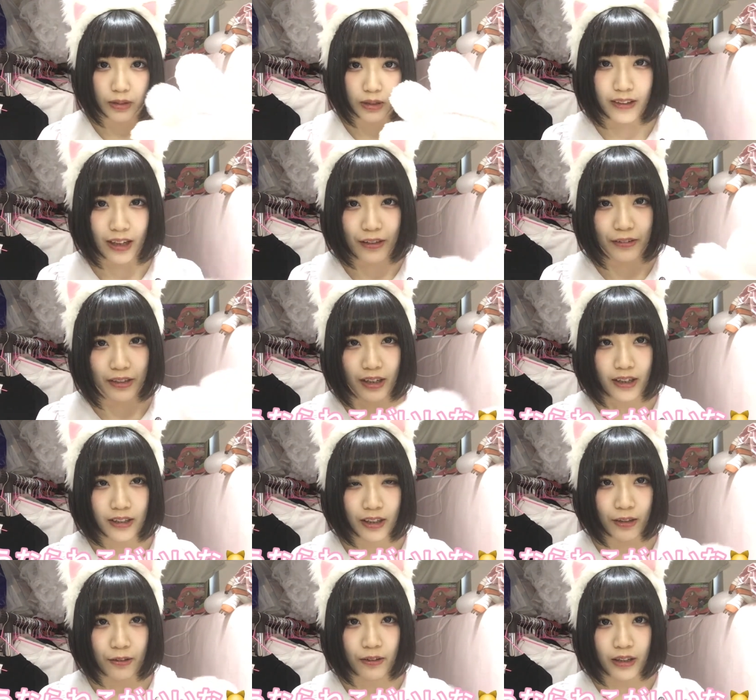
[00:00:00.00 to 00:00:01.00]
飼うなら
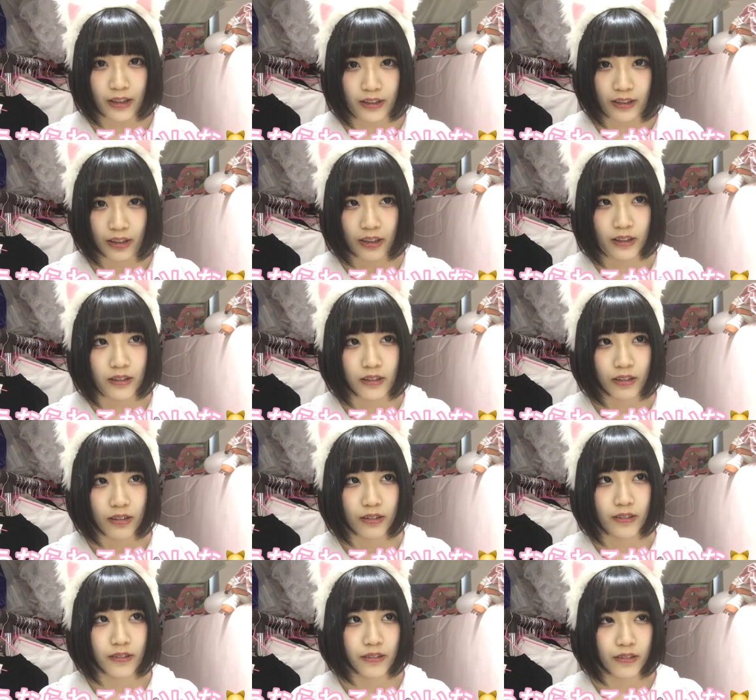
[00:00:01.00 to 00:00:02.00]
猫がいいな
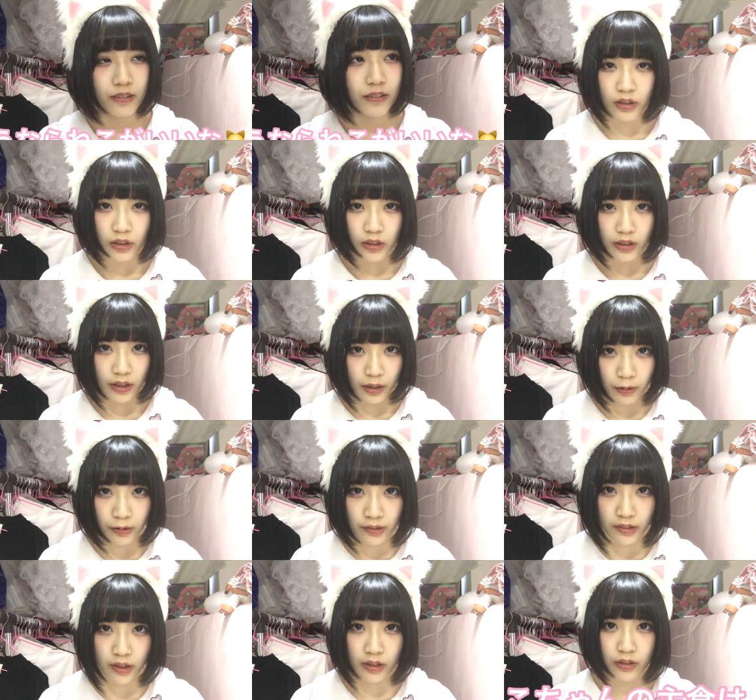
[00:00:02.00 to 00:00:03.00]
猫
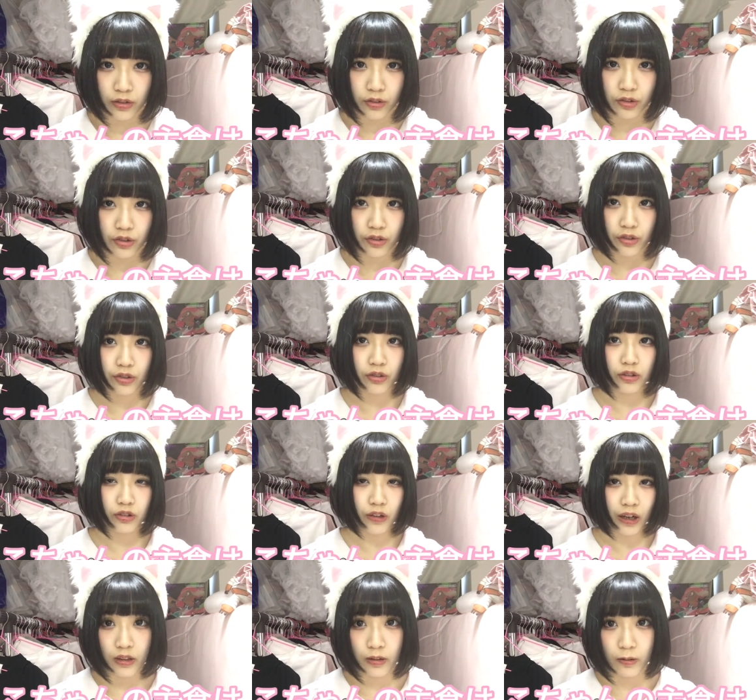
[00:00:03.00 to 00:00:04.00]
ちゃんの主食
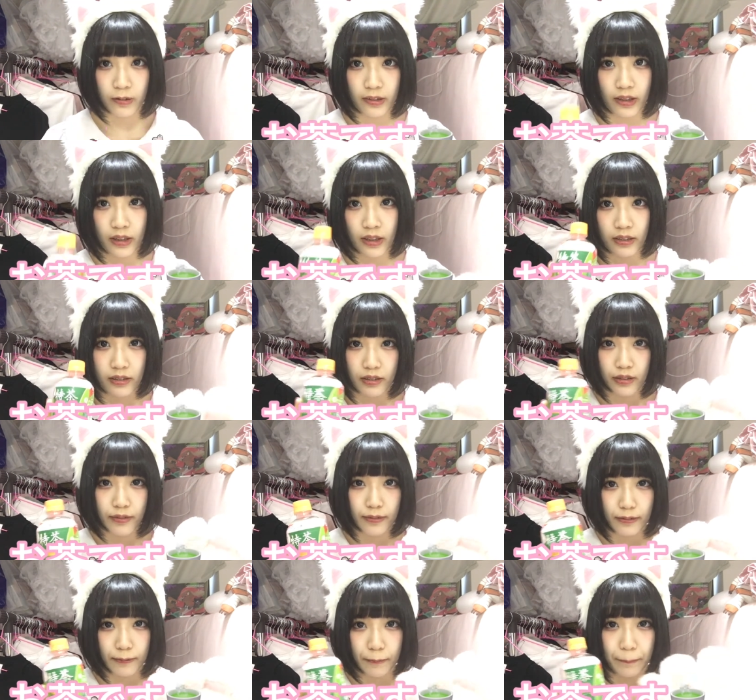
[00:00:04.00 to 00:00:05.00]
はお茶です
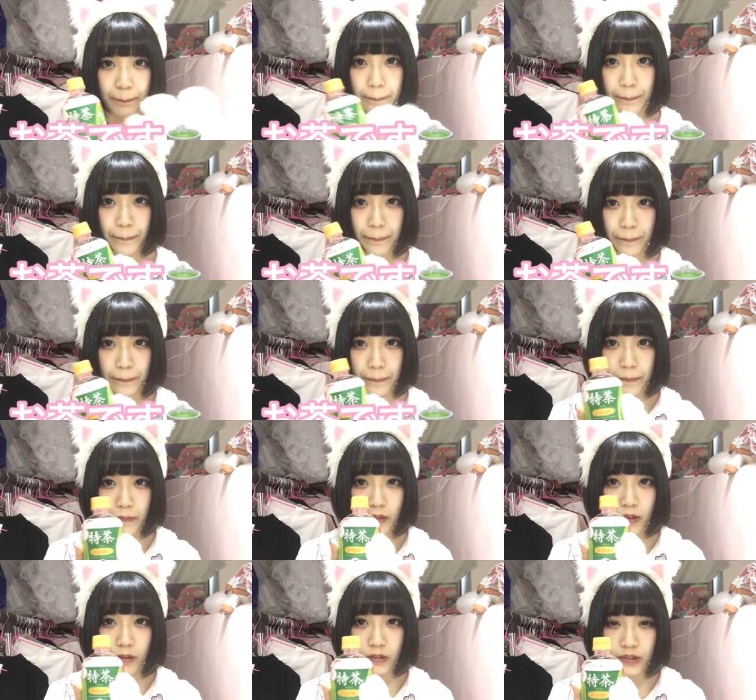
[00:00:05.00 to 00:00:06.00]

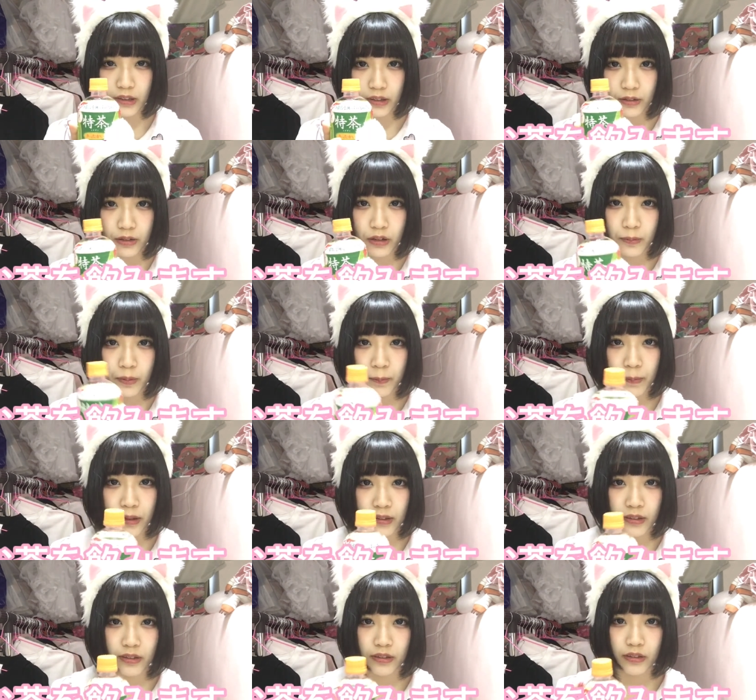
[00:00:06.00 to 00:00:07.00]
お茶を飲みま
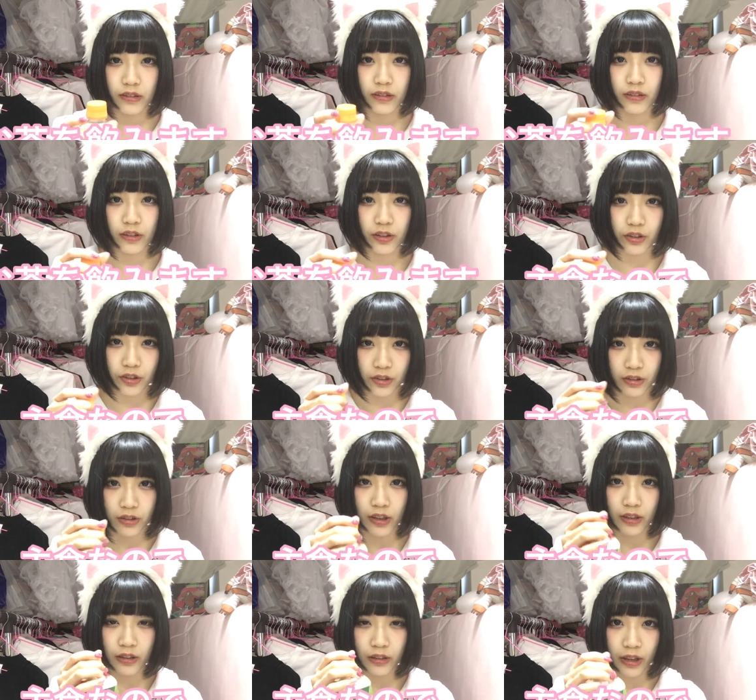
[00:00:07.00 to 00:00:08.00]
す主食
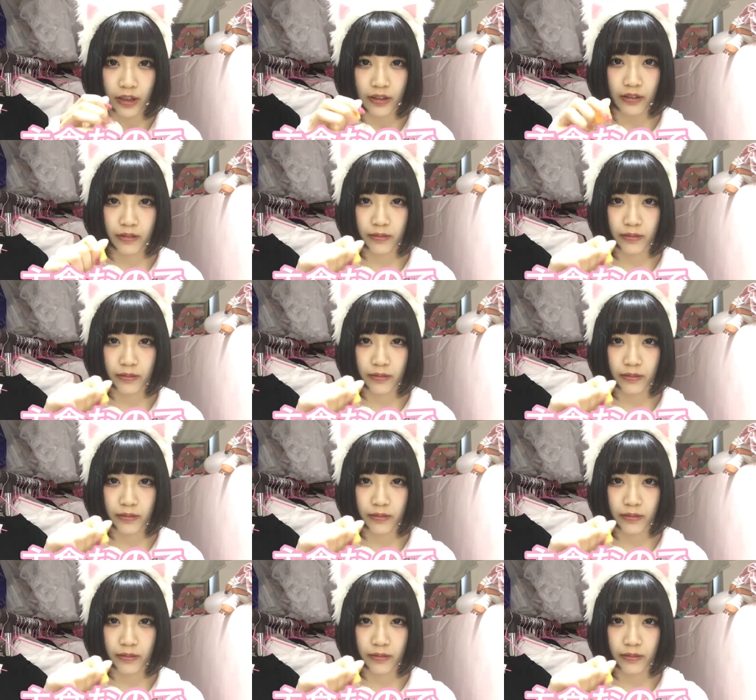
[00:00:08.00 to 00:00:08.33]
なので